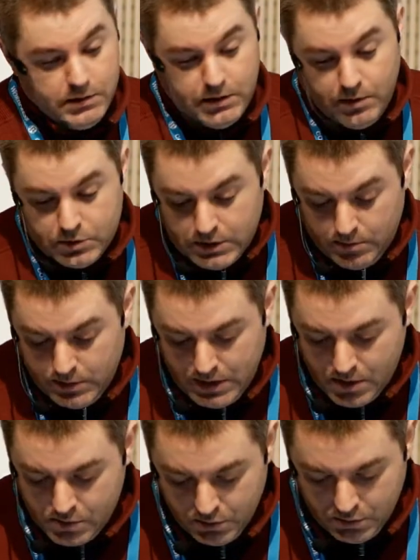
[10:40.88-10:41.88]
tenemos que
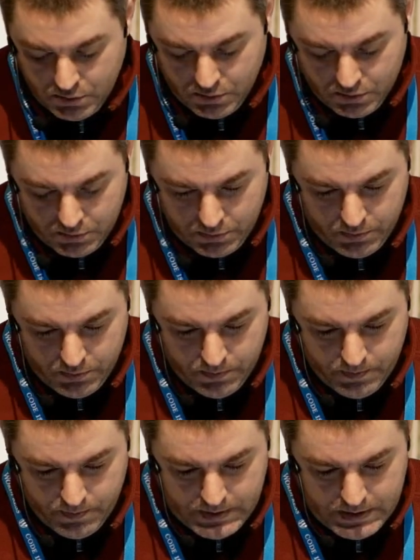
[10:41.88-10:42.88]
mirarlo
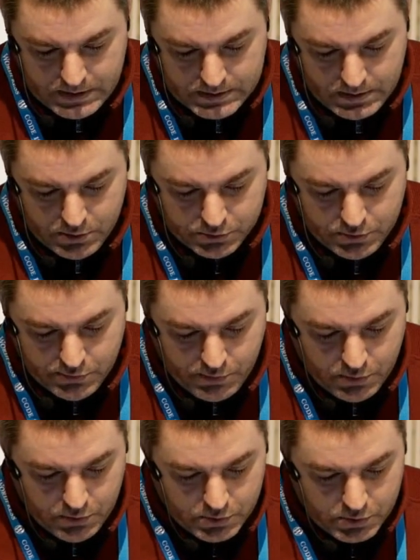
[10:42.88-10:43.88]
desde los dos
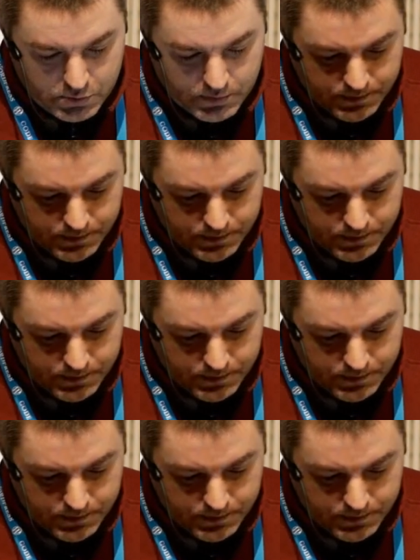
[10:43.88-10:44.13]
focos,